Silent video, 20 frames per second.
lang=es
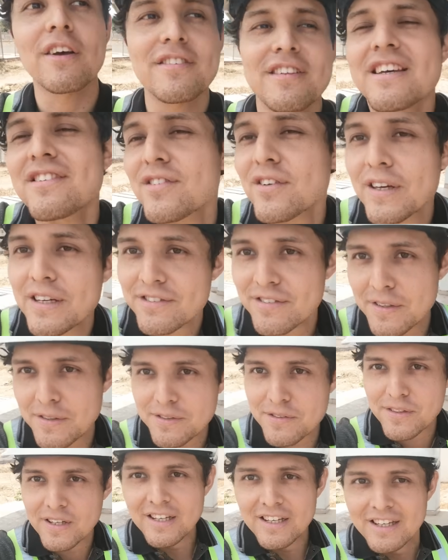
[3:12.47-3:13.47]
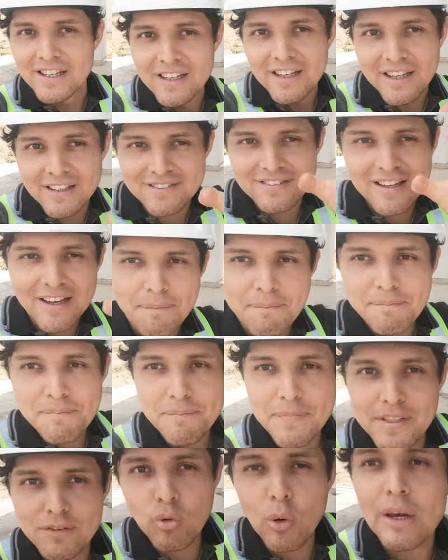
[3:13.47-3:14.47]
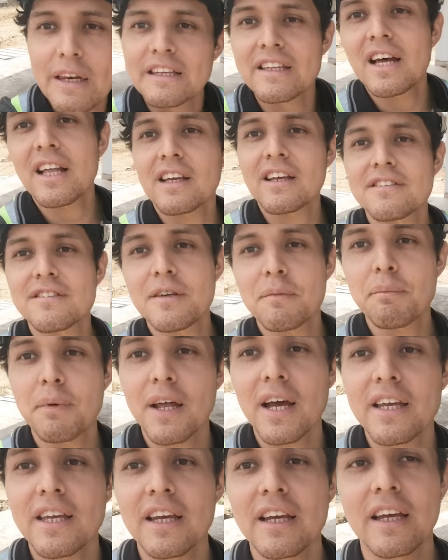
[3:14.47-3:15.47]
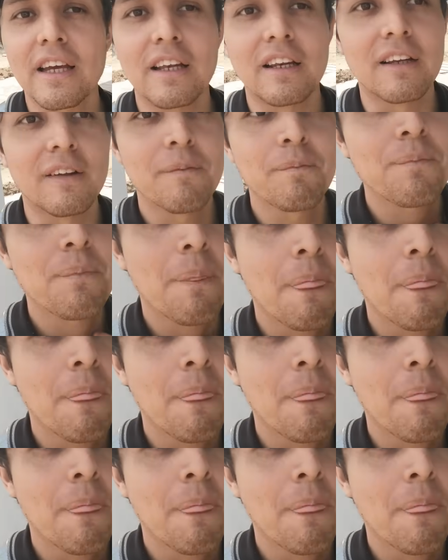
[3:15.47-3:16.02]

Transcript: Esa es, esa dualidad que siempre hay en el,